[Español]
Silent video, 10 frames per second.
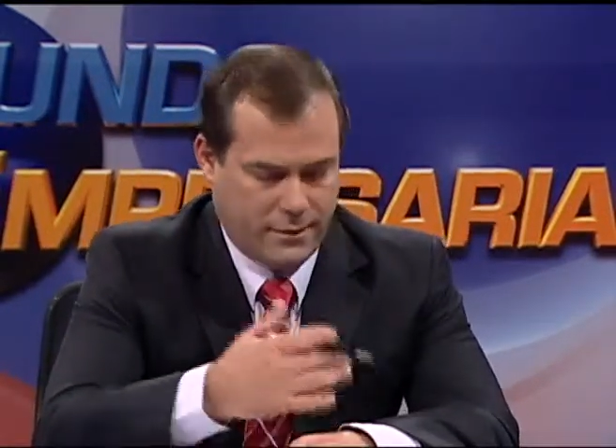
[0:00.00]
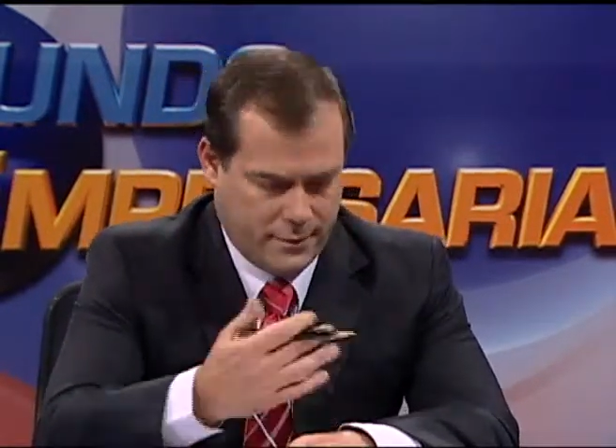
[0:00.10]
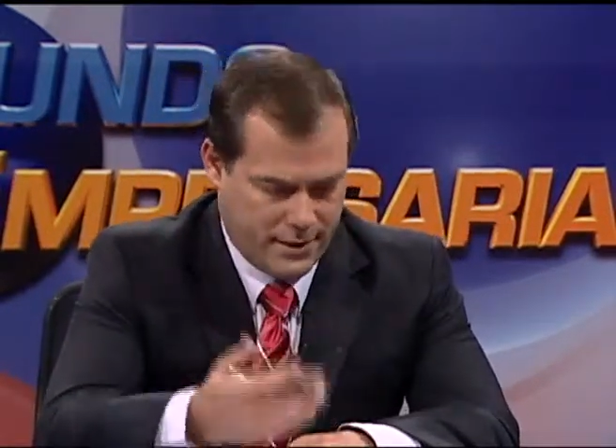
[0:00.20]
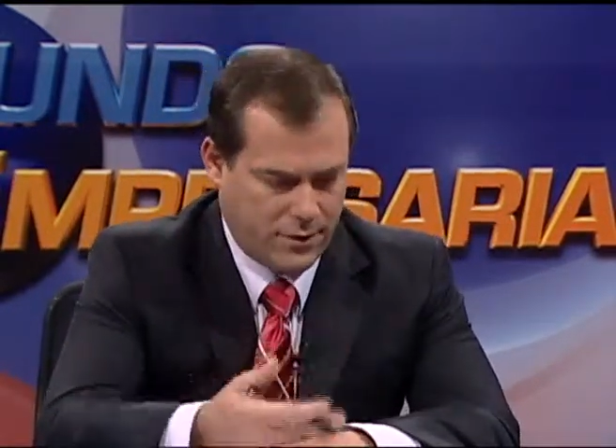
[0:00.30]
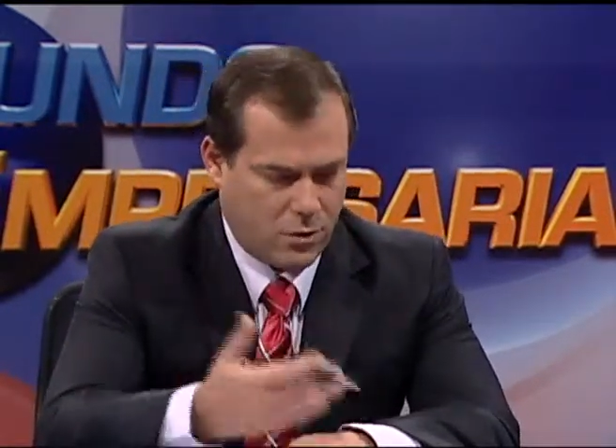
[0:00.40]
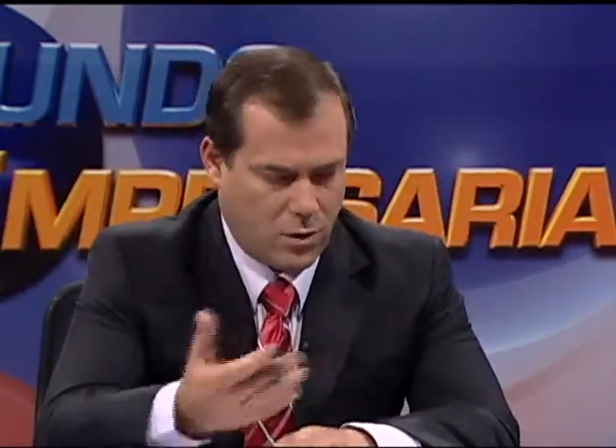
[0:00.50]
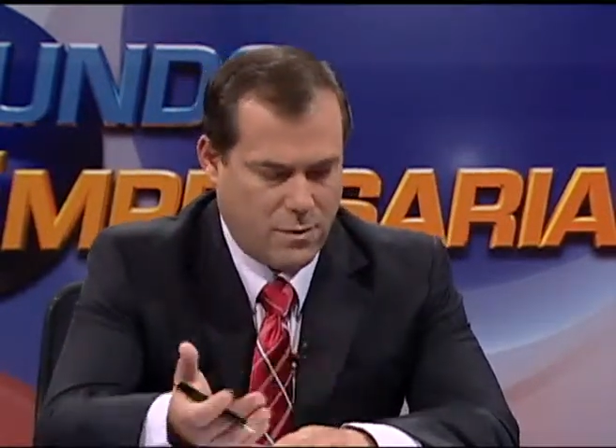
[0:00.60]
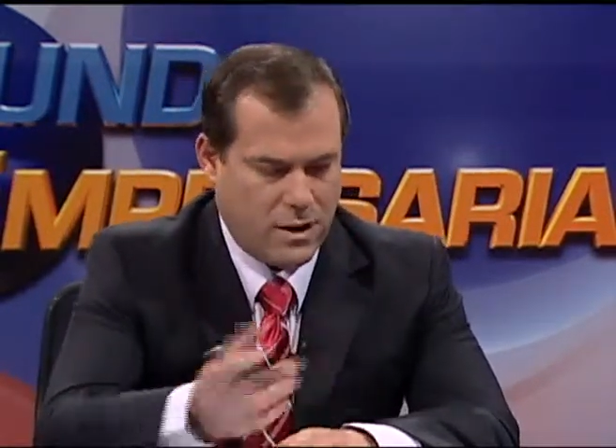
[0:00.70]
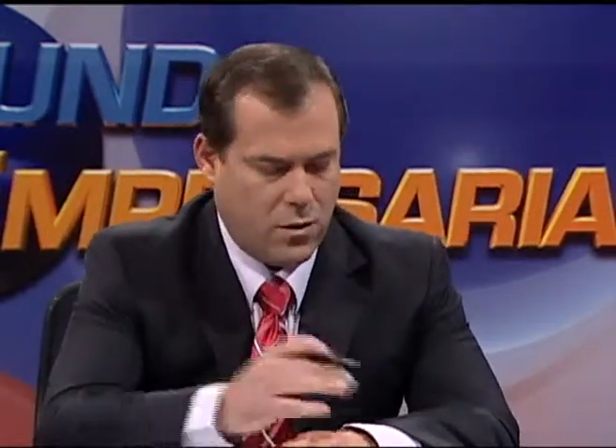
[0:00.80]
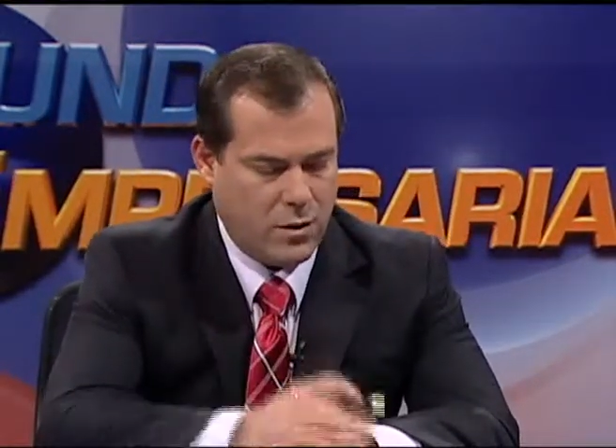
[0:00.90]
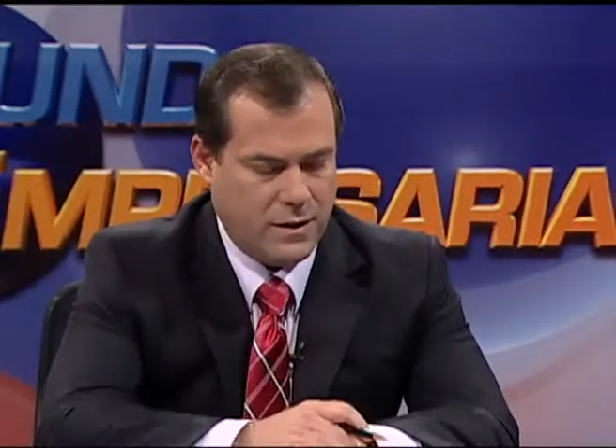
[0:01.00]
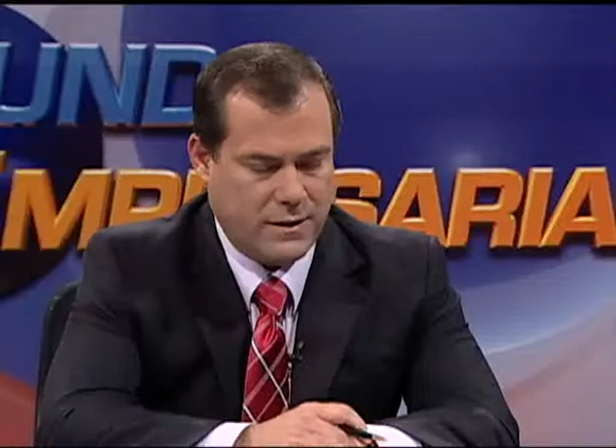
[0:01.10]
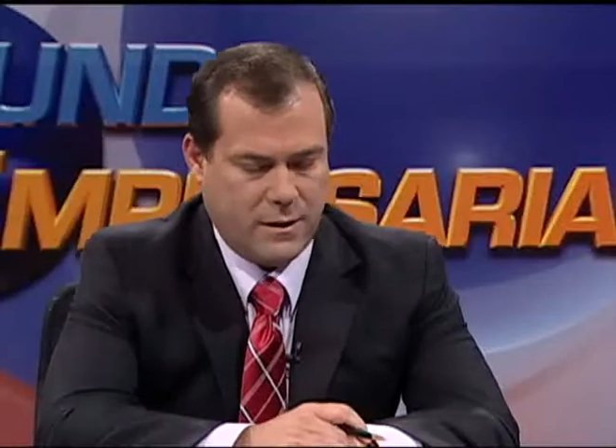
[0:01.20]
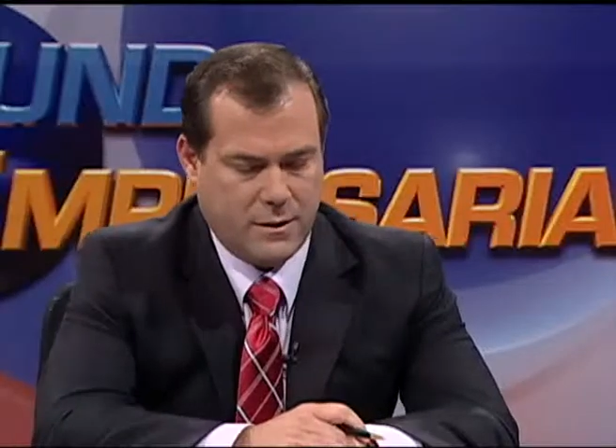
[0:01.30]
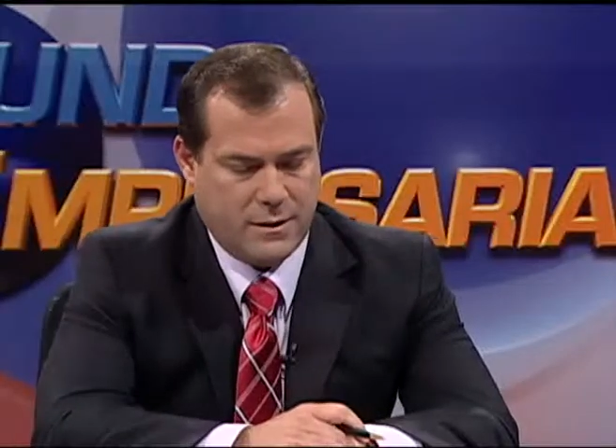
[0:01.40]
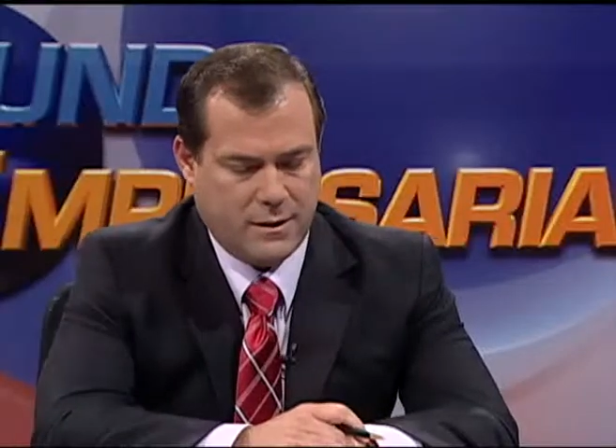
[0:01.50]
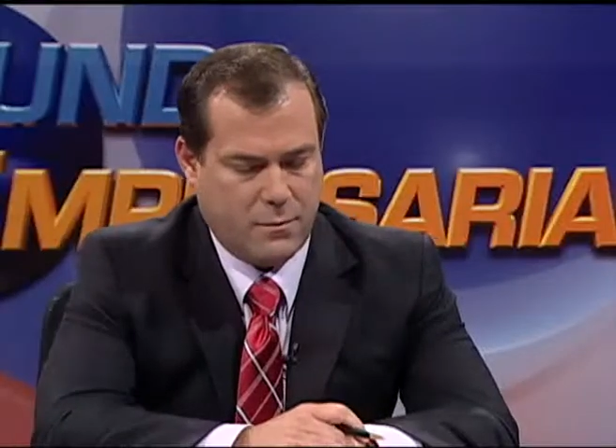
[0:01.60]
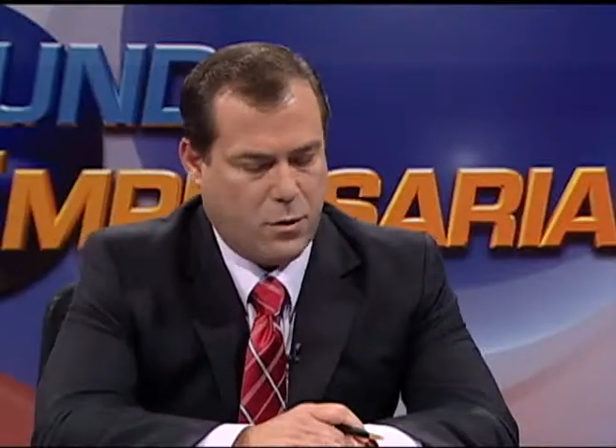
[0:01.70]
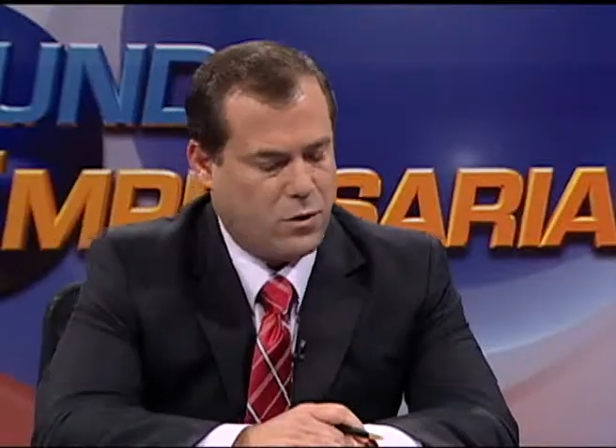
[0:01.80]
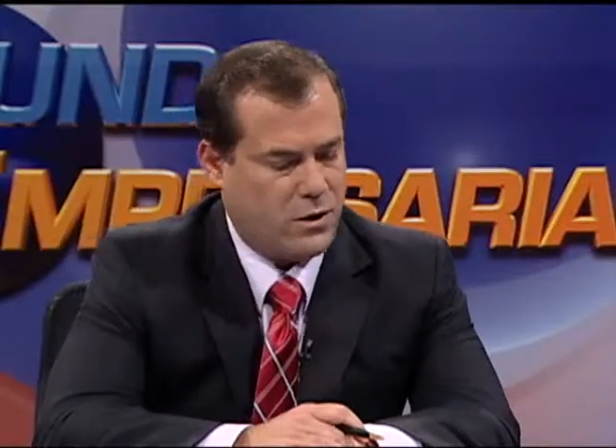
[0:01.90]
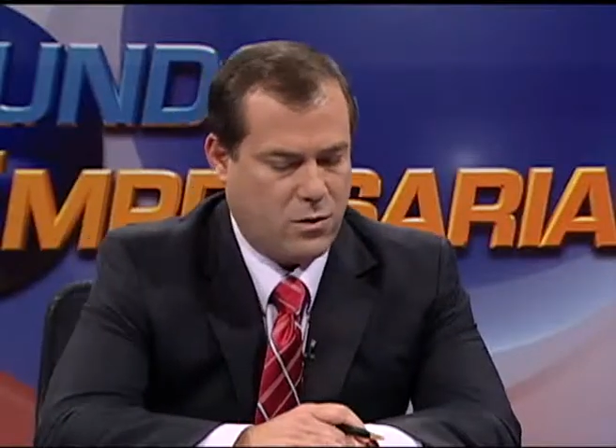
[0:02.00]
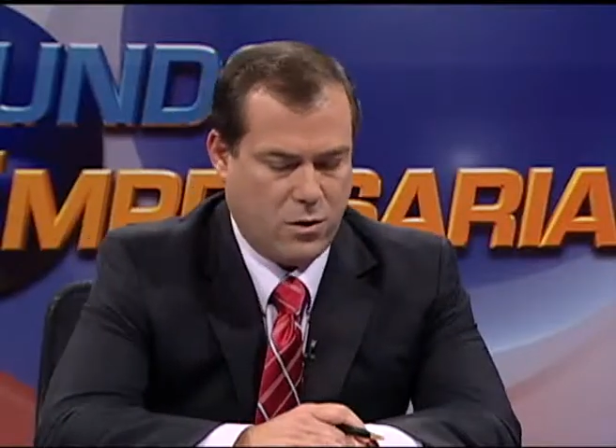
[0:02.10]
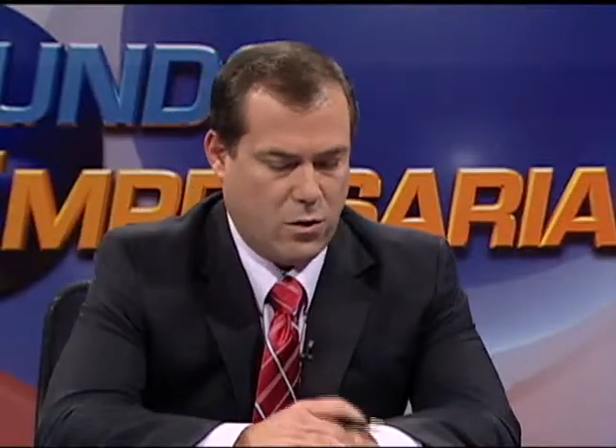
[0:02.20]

dentro del marco de este, de este proceso de